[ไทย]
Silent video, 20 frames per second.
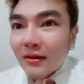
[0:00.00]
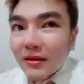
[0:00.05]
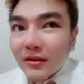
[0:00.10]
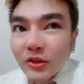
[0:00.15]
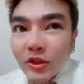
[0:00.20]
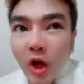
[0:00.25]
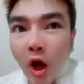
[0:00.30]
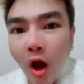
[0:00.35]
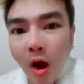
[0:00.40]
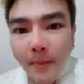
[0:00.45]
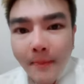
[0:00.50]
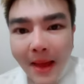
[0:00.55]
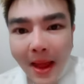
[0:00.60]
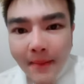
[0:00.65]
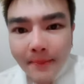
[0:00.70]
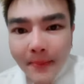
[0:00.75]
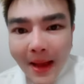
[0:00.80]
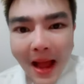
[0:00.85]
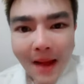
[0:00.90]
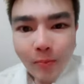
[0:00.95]
ชอบไหม
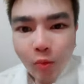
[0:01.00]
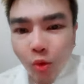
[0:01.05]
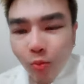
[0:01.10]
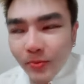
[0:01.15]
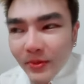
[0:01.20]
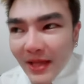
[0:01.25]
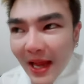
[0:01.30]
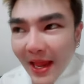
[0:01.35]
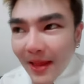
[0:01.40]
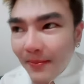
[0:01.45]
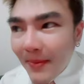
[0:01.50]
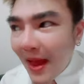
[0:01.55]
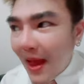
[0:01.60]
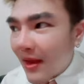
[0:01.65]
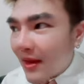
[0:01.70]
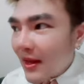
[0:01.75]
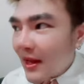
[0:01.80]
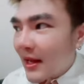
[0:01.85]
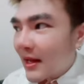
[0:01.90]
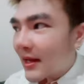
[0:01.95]
ภาคภูมิใจไหม
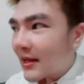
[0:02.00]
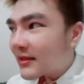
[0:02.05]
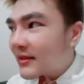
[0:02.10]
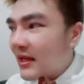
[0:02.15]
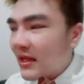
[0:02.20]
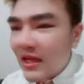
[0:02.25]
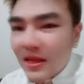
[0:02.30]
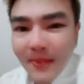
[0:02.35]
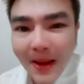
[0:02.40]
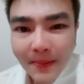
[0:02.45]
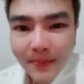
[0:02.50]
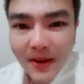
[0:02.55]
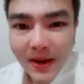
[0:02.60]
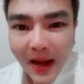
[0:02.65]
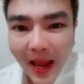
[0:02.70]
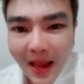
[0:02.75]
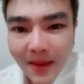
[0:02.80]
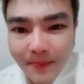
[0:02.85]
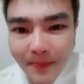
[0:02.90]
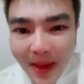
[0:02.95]
กับสิ่งที่พักเพื่อไท
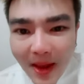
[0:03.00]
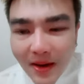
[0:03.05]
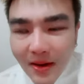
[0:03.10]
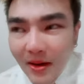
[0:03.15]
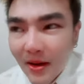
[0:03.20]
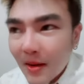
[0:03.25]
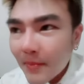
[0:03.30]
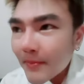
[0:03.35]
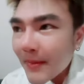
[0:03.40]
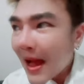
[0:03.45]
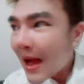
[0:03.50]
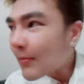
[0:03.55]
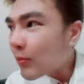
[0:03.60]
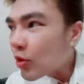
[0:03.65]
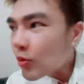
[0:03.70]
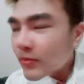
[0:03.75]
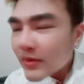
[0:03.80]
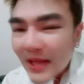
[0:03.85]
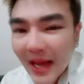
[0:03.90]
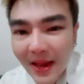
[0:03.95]
ยเป็นภาคภู
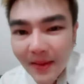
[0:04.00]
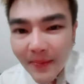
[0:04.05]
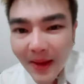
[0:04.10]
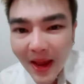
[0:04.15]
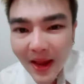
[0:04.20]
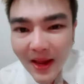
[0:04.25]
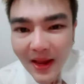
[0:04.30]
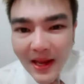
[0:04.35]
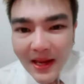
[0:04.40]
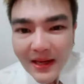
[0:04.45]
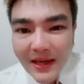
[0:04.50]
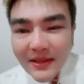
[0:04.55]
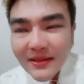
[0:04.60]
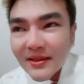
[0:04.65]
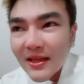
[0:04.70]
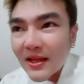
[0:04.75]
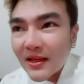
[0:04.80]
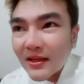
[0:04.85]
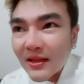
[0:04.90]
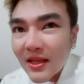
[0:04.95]
มิใจไหมกับ
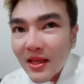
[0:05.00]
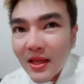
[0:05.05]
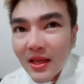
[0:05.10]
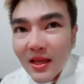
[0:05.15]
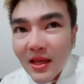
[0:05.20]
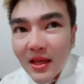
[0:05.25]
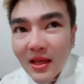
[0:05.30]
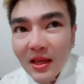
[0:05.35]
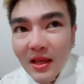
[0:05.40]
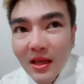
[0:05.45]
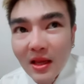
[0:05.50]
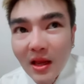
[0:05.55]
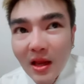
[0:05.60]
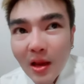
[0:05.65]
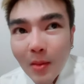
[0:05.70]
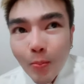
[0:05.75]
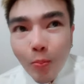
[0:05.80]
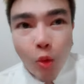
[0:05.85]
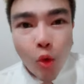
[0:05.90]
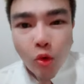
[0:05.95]
สิ่งที่
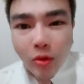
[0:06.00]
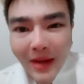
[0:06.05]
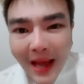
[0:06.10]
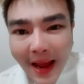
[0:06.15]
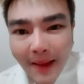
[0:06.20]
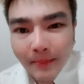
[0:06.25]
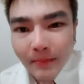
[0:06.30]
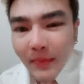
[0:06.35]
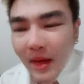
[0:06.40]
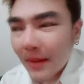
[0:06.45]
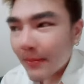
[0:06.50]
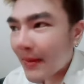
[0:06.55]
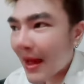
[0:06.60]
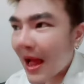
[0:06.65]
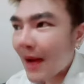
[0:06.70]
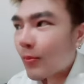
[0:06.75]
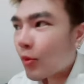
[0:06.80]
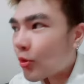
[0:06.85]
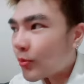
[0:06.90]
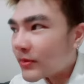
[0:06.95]
บุ้งทำภาค
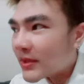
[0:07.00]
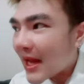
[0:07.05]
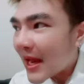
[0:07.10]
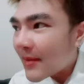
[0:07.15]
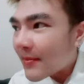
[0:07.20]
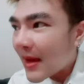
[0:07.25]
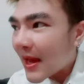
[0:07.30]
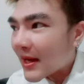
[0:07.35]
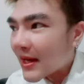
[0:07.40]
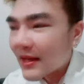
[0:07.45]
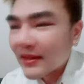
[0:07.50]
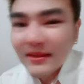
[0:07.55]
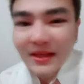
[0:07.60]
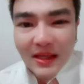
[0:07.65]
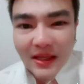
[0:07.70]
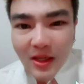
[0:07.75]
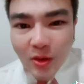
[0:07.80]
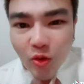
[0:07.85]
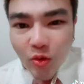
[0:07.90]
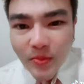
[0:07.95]
ภูมิใจไหมกับสิ่ง
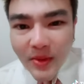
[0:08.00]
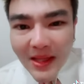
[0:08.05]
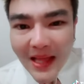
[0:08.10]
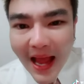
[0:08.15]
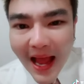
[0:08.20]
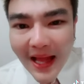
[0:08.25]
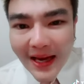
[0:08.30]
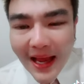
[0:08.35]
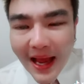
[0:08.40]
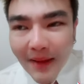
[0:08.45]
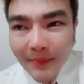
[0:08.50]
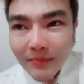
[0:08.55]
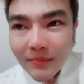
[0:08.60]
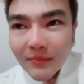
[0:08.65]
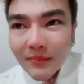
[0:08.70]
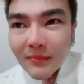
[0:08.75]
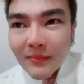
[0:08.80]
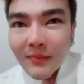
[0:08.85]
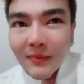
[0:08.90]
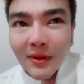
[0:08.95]
ที่คุณพิธา
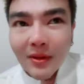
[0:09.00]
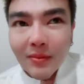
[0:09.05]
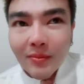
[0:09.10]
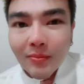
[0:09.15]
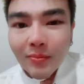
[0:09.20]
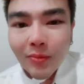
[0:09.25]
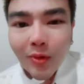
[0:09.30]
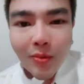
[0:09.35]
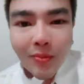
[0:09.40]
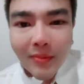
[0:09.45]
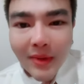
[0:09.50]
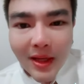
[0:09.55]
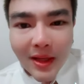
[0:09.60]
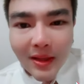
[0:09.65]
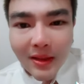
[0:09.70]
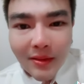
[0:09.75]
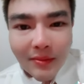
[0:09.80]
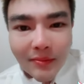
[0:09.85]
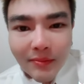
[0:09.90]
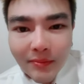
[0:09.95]
ทำผมไม่ได้
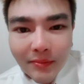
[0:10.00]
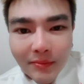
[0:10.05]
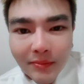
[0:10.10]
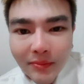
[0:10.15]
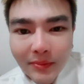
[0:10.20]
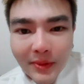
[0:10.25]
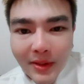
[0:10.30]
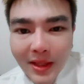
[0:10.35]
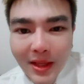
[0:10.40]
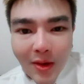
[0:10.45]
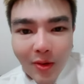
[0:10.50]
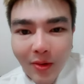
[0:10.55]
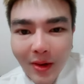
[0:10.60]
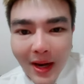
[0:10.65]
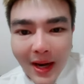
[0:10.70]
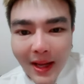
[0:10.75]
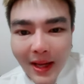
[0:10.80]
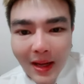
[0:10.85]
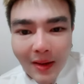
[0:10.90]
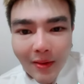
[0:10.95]
เกี่ยวอะไร
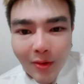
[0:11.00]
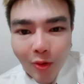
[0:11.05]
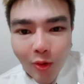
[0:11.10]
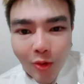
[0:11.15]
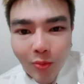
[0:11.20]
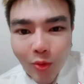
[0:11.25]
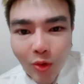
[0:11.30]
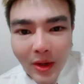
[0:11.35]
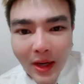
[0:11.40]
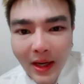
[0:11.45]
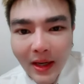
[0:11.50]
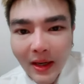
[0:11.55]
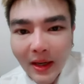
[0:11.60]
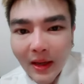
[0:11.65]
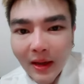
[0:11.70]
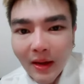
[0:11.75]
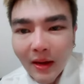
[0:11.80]
กับคนพวกนั้นฮะ